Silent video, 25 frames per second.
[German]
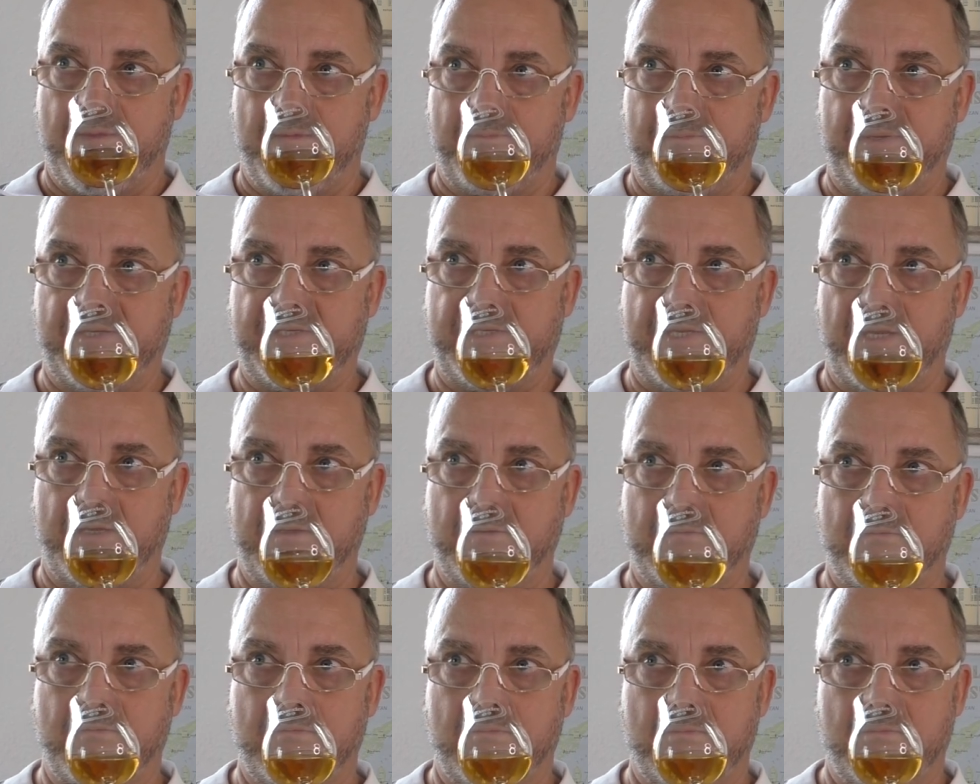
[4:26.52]

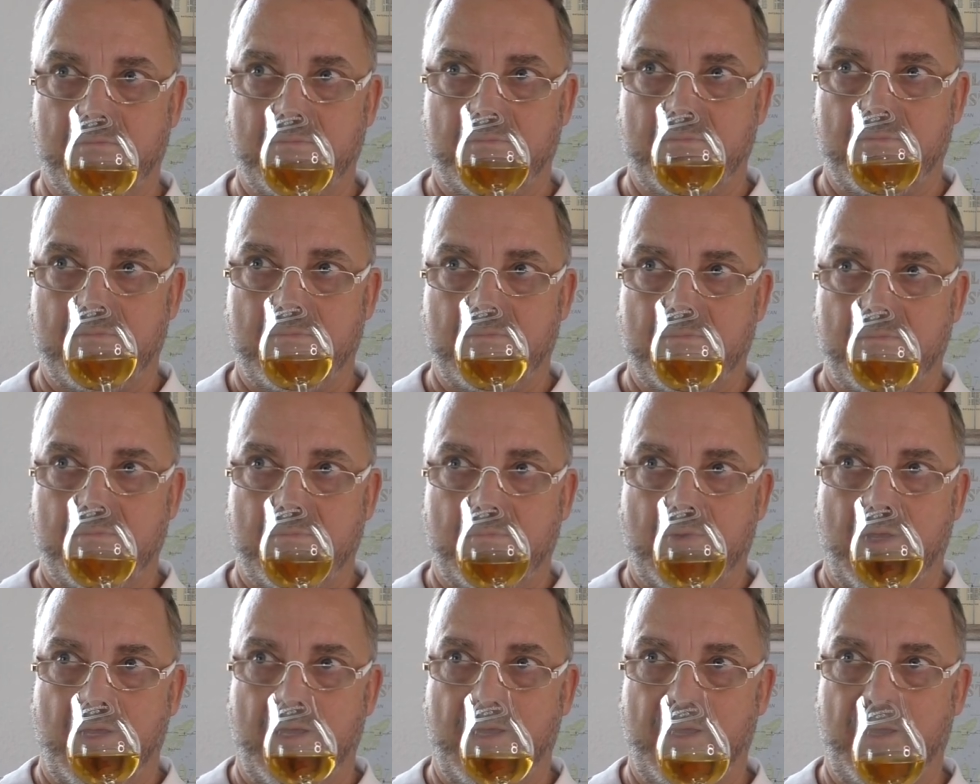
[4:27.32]
bisschen
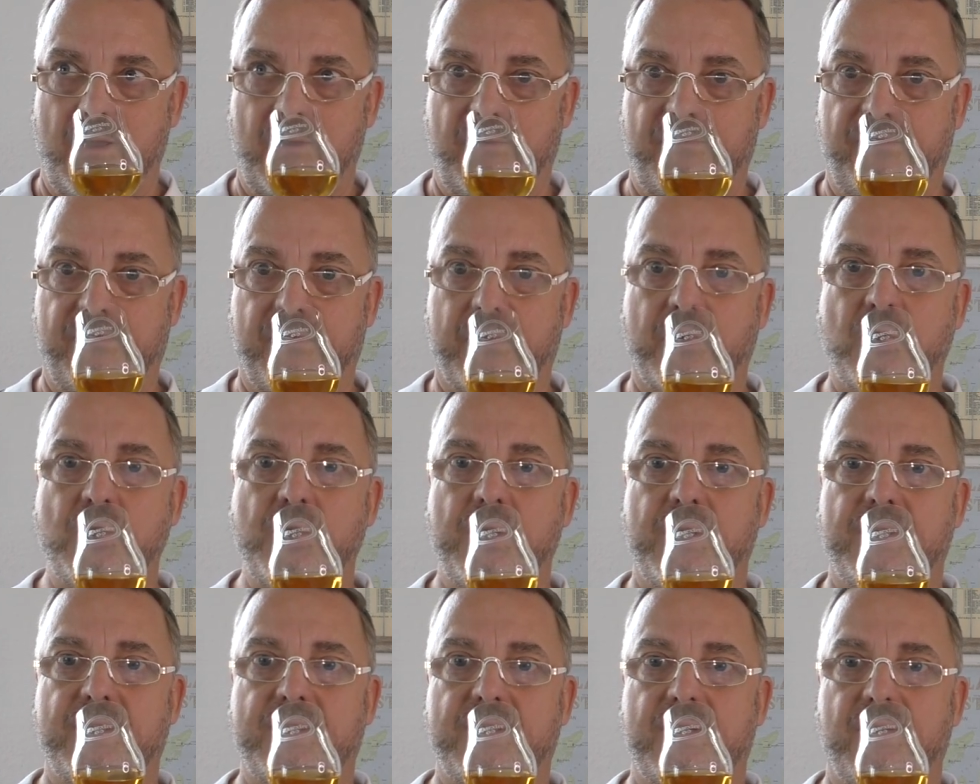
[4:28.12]

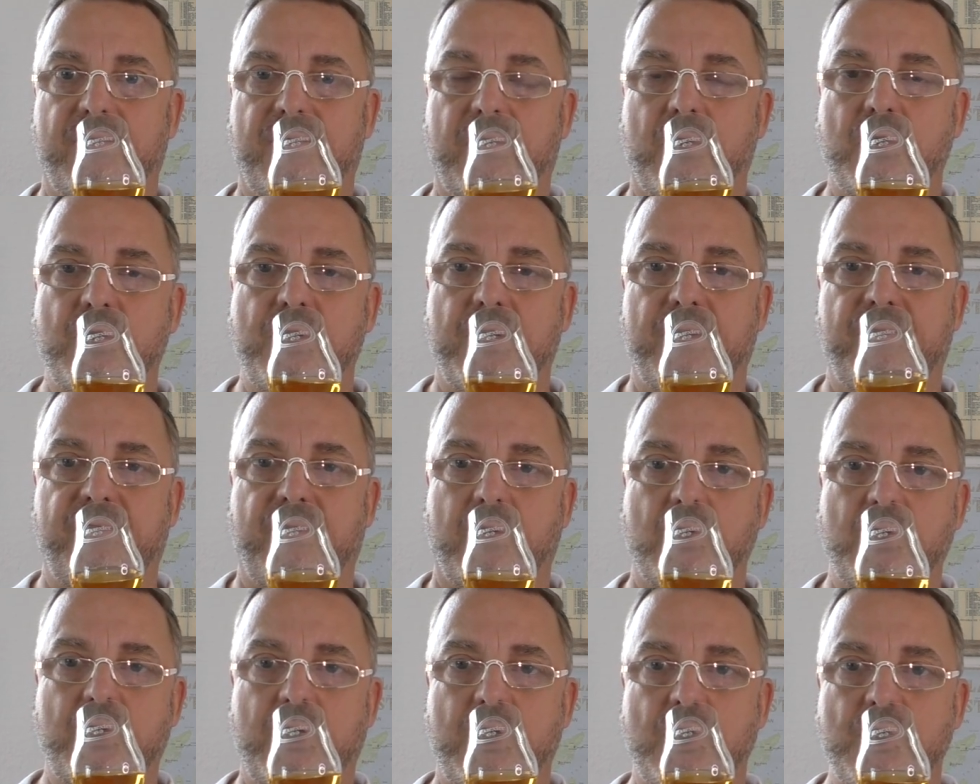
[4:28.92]
frisches, frische,
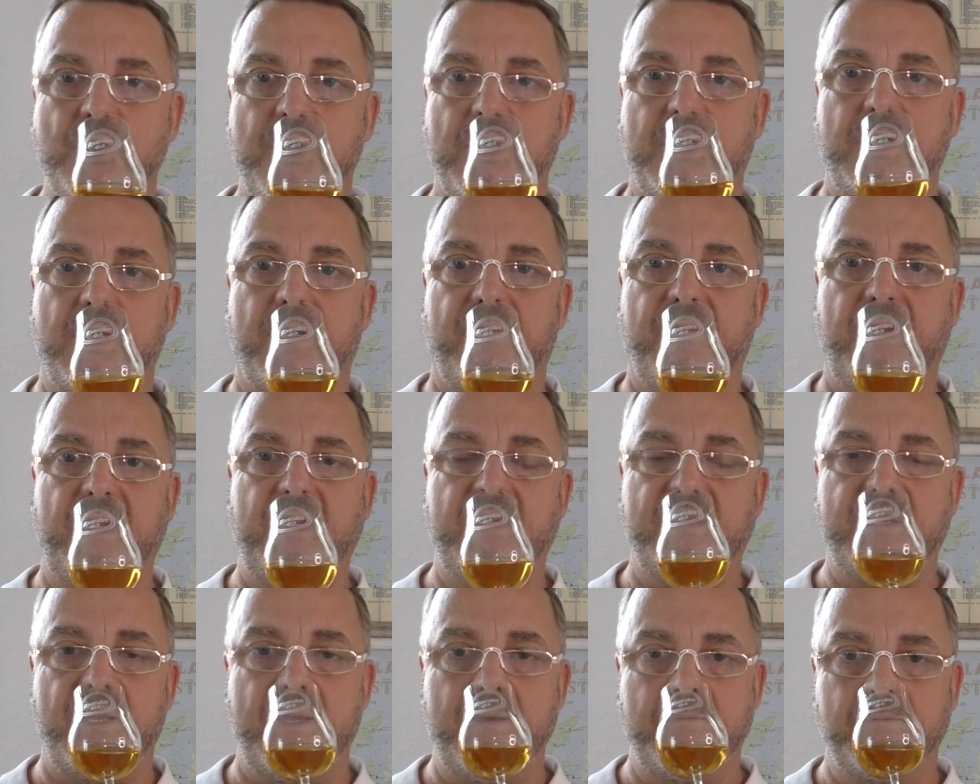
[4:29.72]
frisch geschnittene
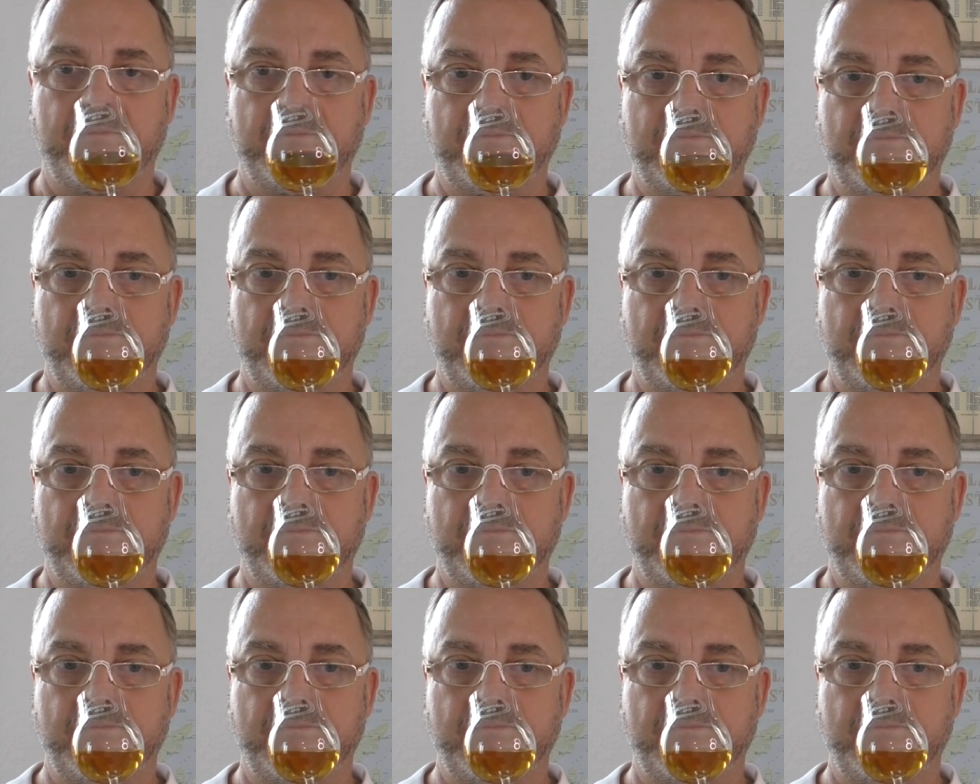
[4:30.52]
Wiese,